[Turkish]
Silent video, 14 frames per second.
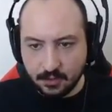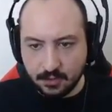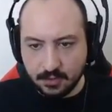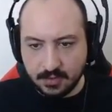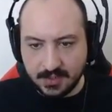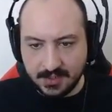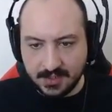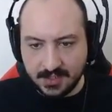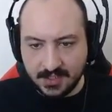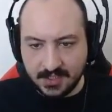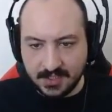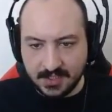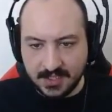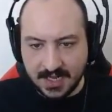Şundan ne
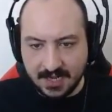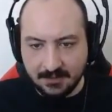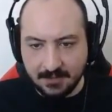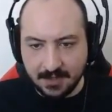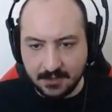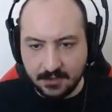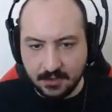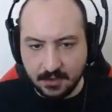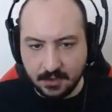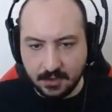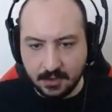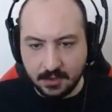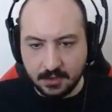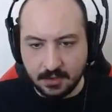çıkacak?
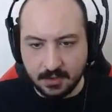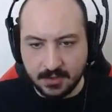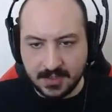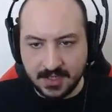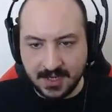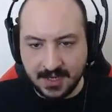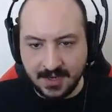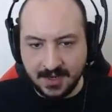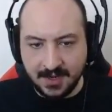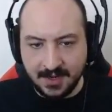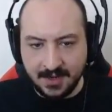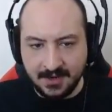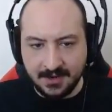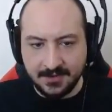Bakıyoruz.
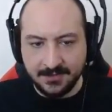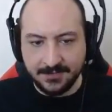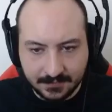Okey.